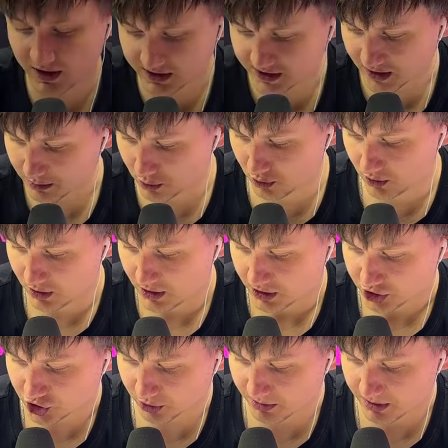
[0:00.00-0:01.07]
к тому,
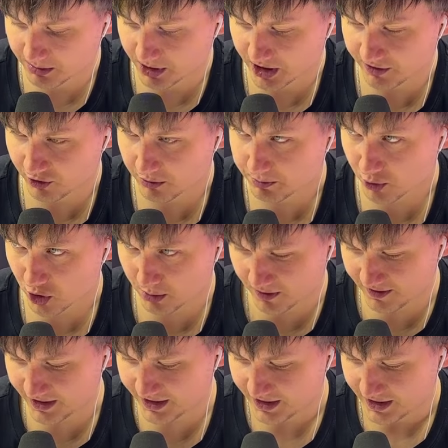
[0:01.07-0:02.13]
чтобы мы его
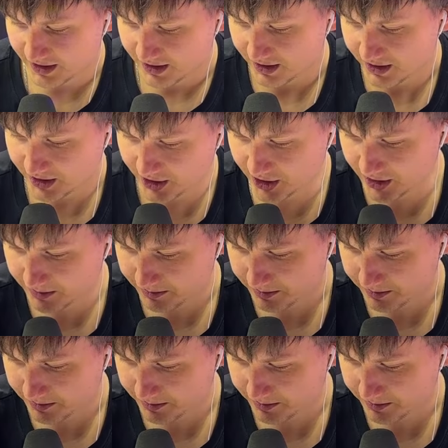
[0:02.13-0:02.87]
пробовали и